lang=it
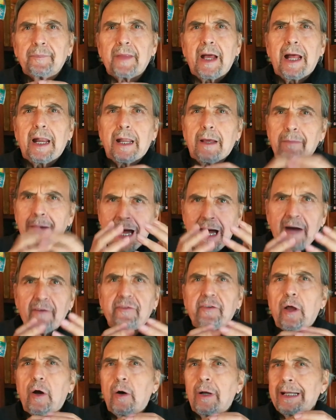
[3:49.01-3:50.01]
alla
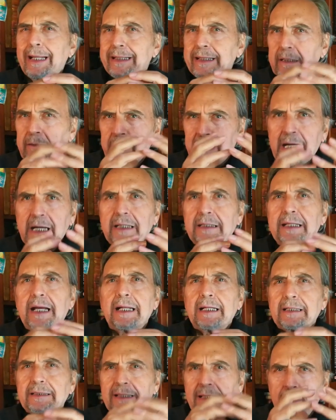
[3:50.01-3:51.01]
mafia o alla criminalità,
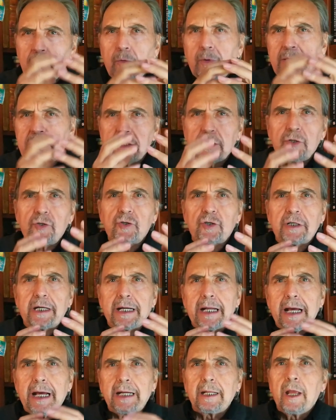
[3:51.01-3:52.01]
alla delinquenza in
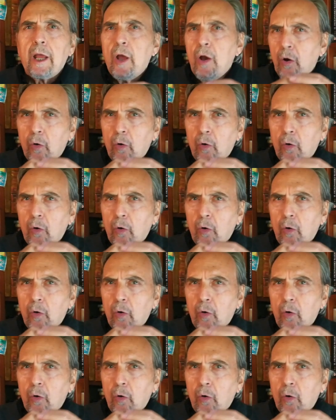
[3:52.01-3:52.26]
generale